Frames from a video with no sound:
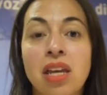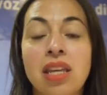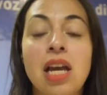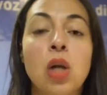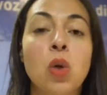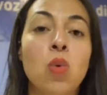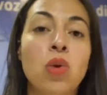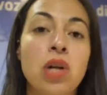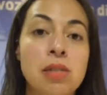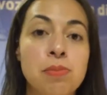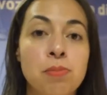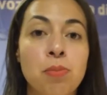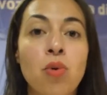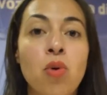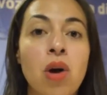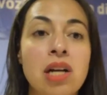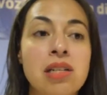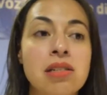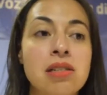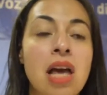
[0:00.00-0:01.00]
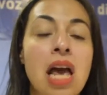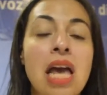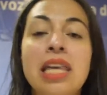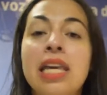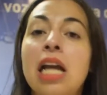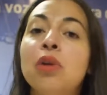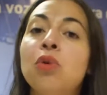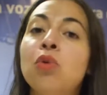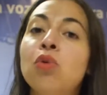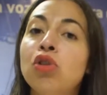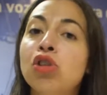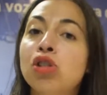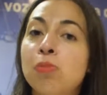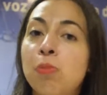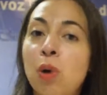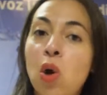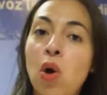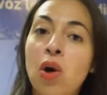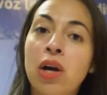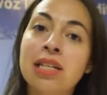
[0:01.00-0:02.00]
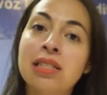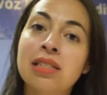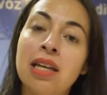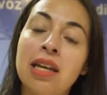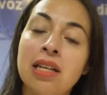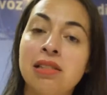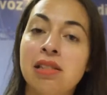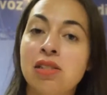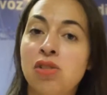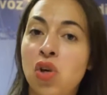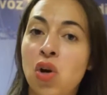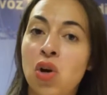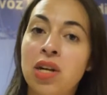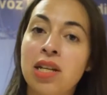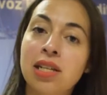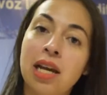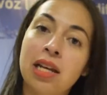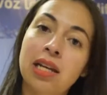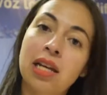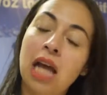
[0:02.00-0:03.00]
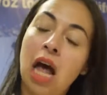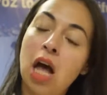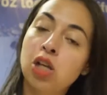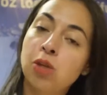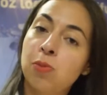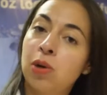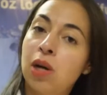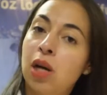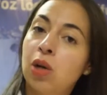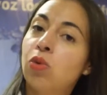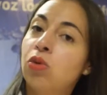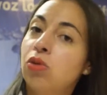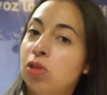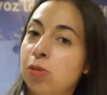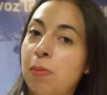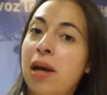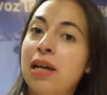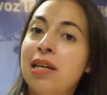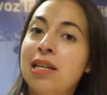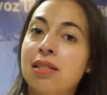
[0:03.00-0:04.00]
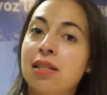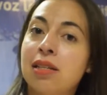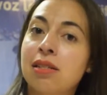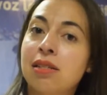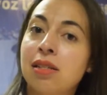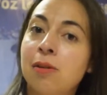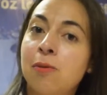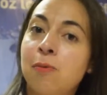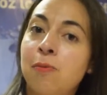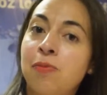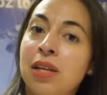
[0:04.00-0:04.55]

y algunas pujas y algunos bloques de decisiones generados por algunos países.